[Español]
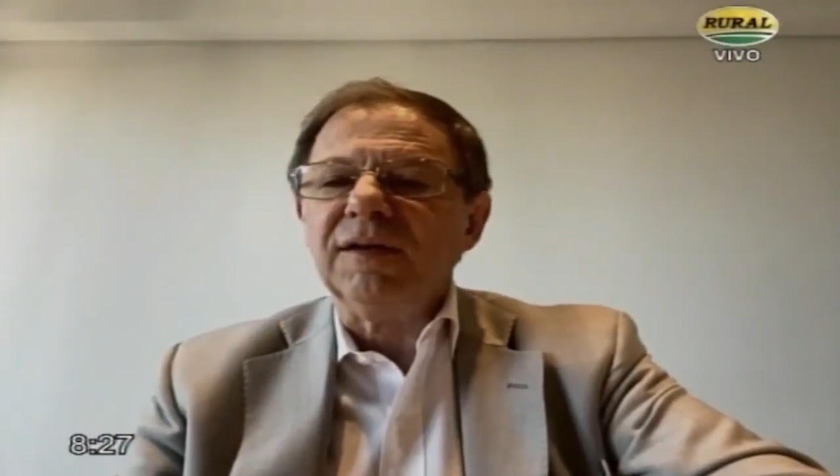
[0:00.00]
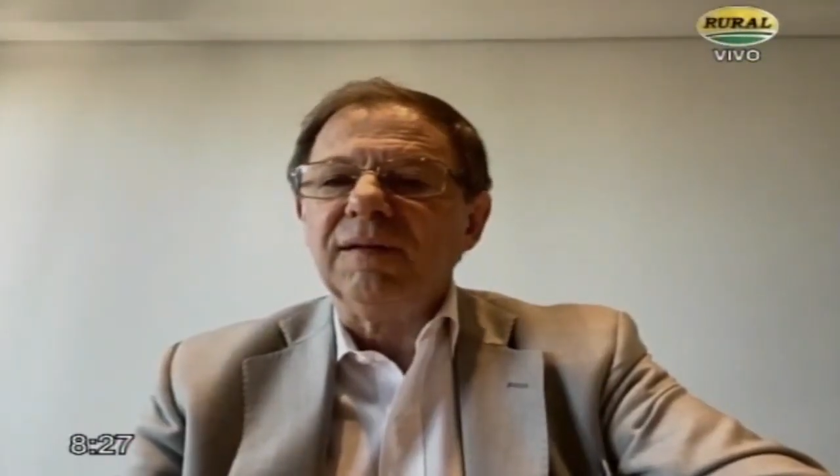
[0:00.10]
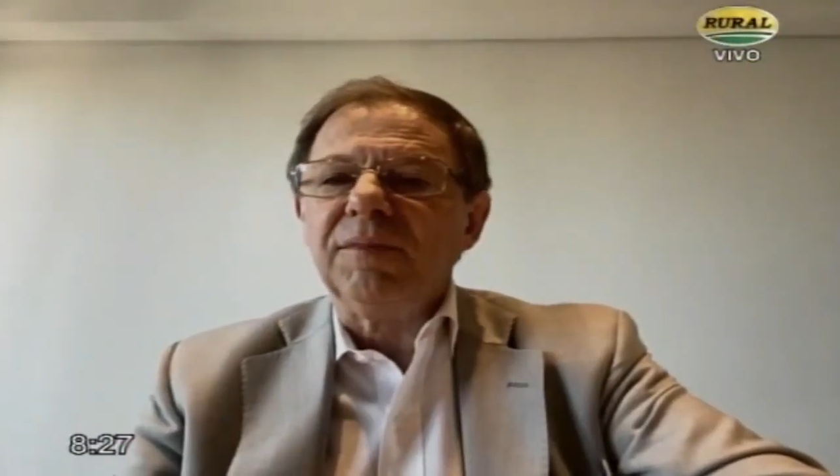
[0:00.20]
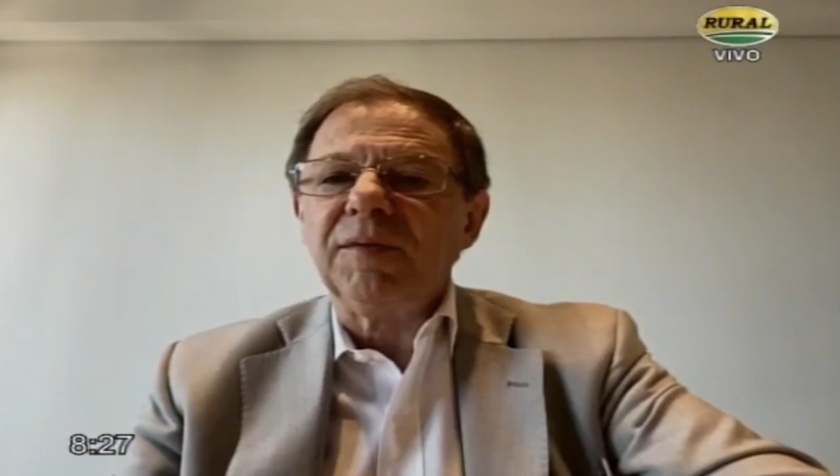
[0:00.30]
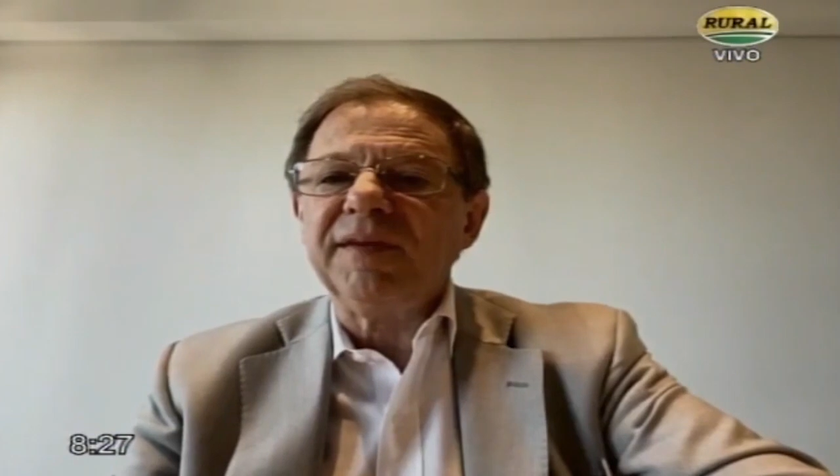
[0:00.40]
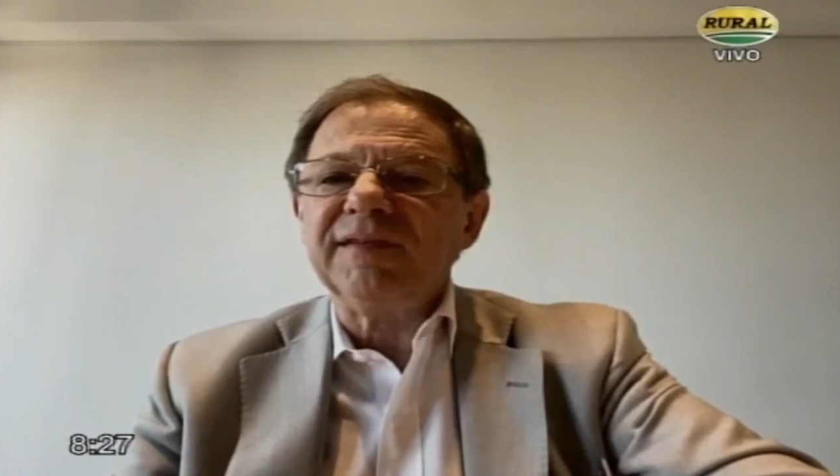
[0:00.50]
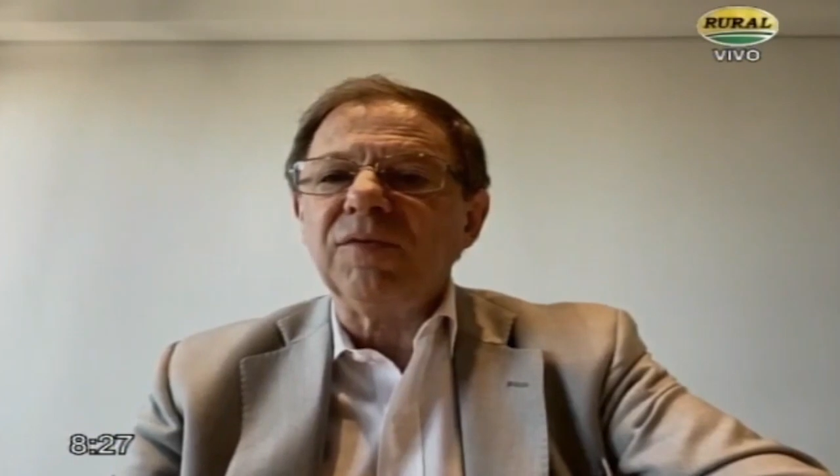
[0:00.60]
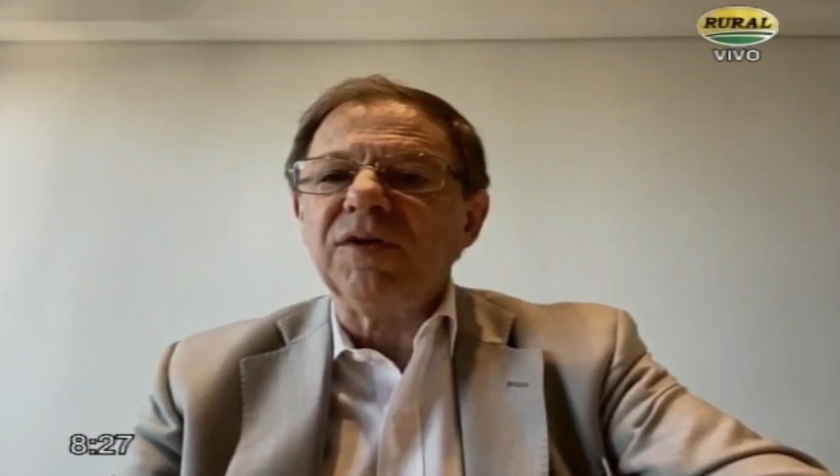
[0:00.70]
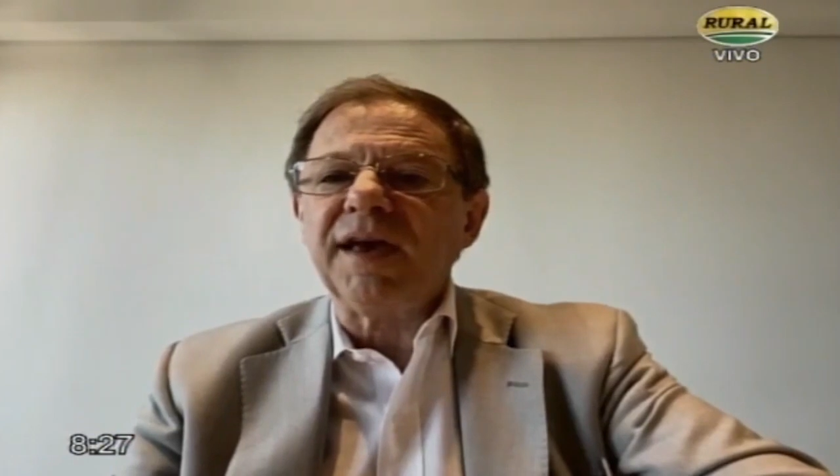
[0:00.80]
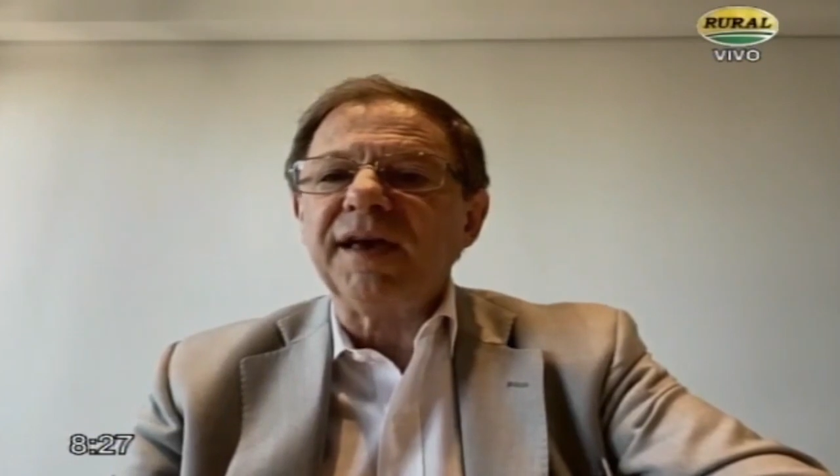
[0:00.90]
Pero pensamos
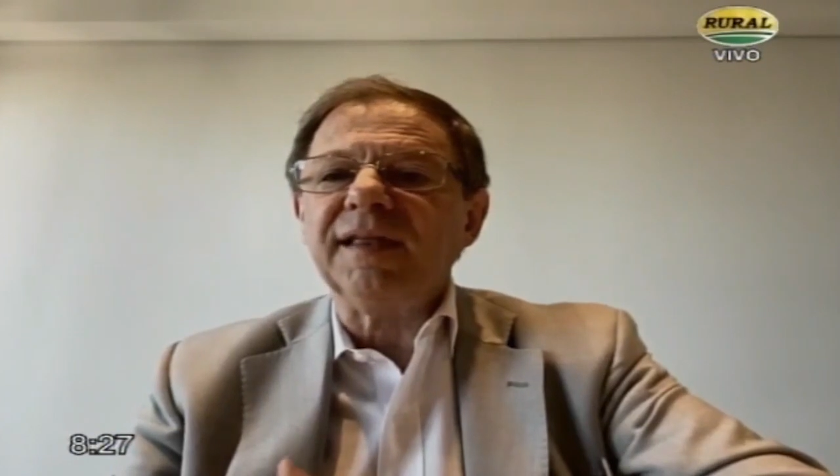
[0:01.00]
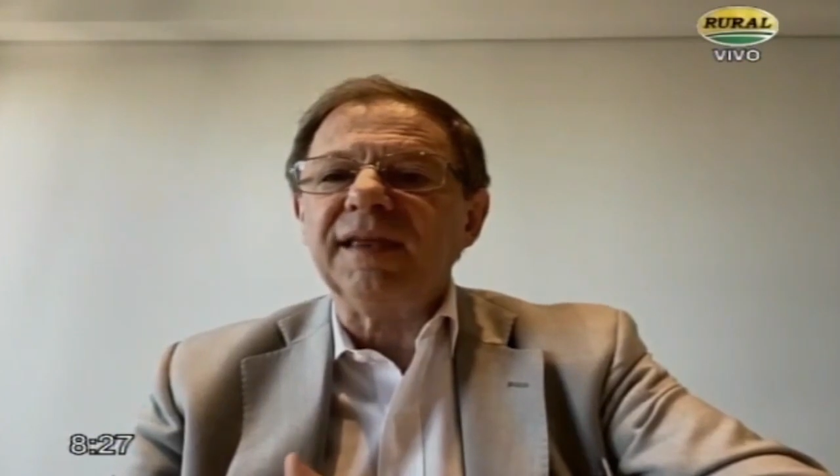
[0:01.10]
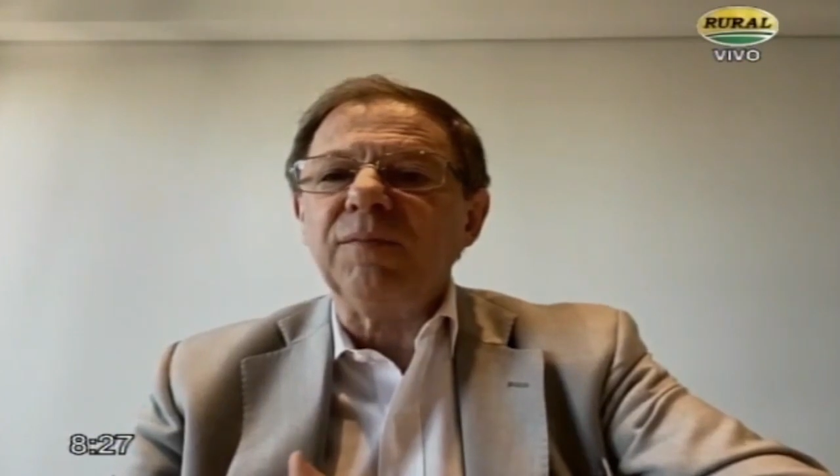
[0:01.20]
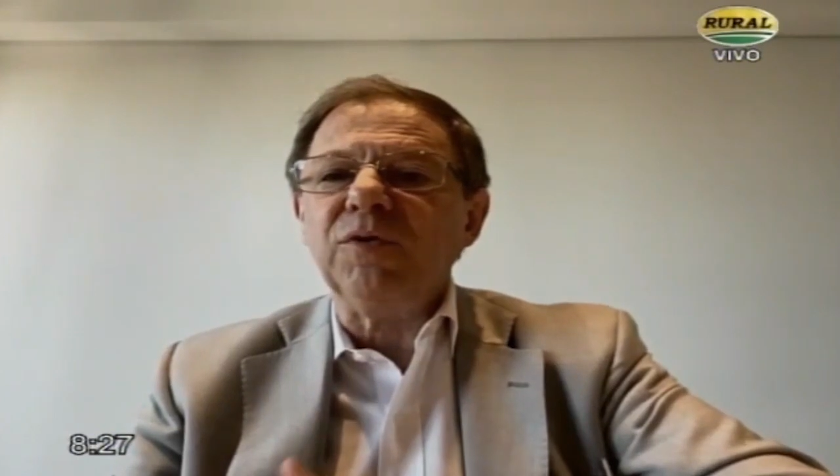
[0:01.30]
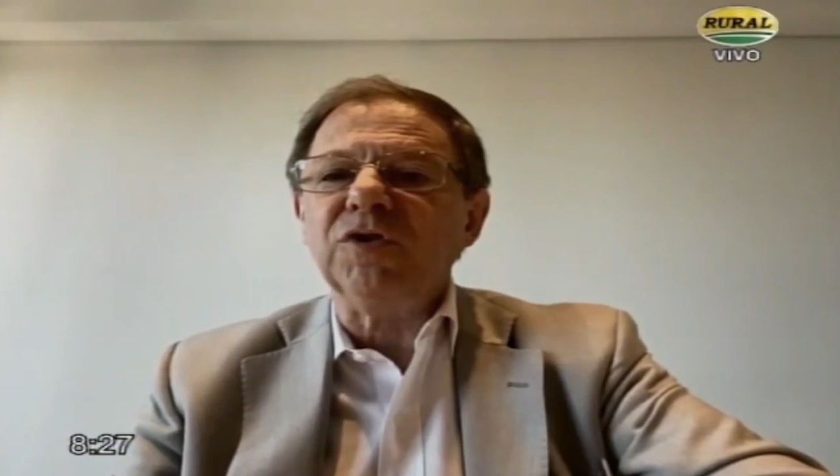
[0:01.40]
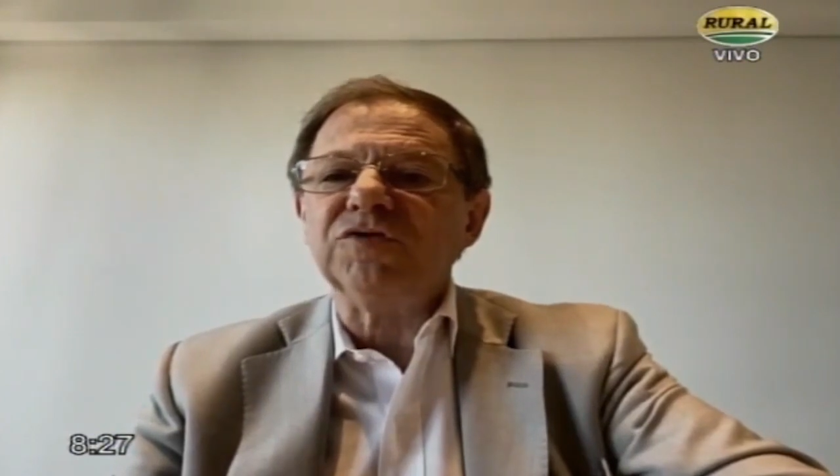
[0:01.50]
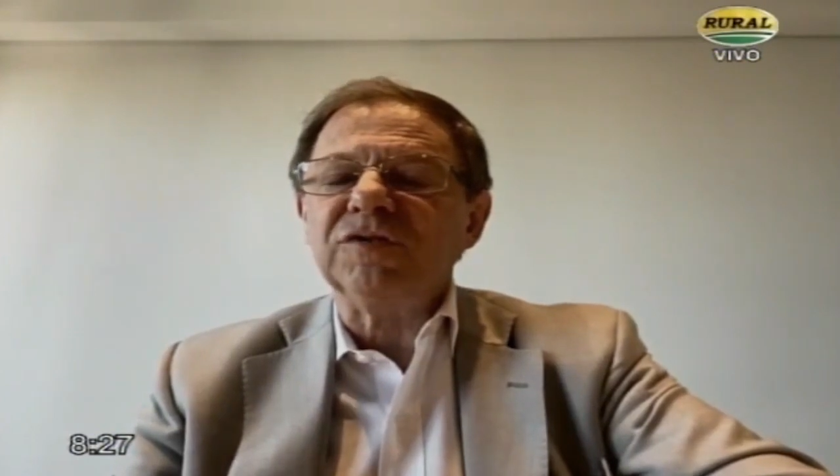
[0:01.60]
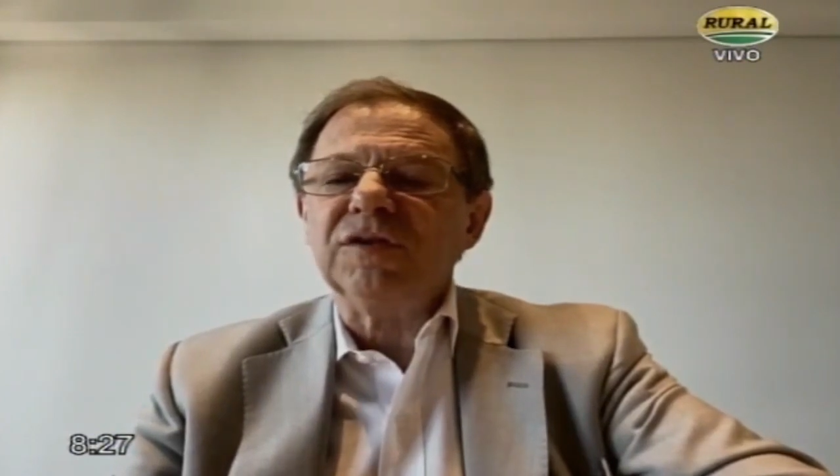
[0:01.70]
que hay estímulos,